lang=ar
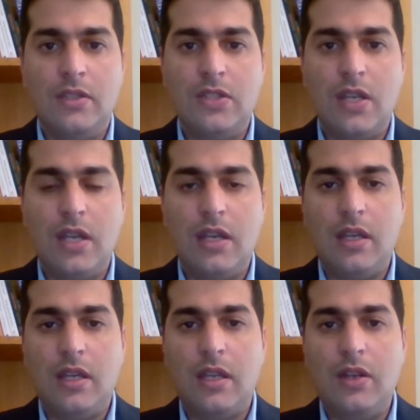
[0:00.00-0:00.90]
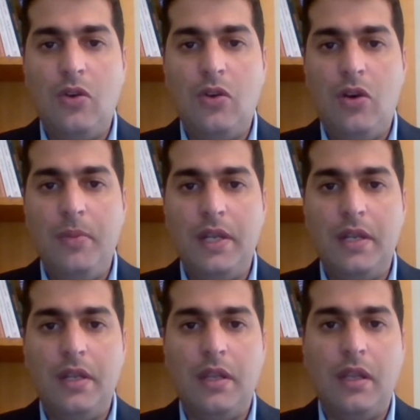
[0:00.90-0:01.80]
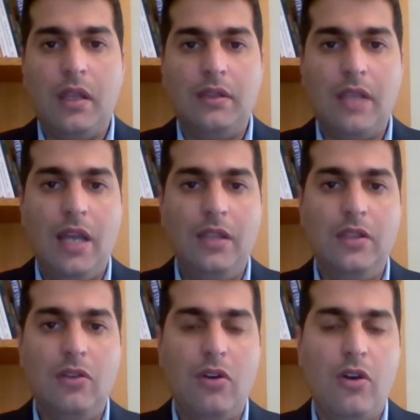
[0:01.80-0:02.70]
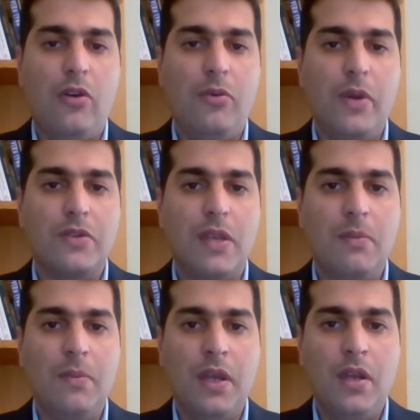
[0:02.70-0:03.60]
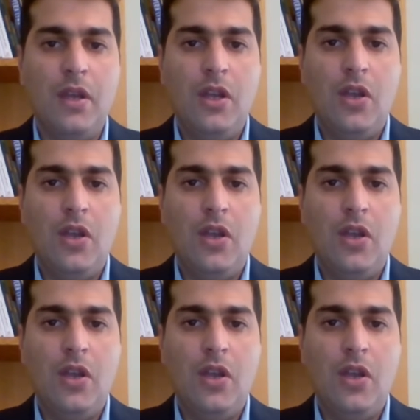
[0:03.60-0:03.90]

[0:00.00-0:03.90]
جاء كنوع من آه، التحدي أو ما يسمى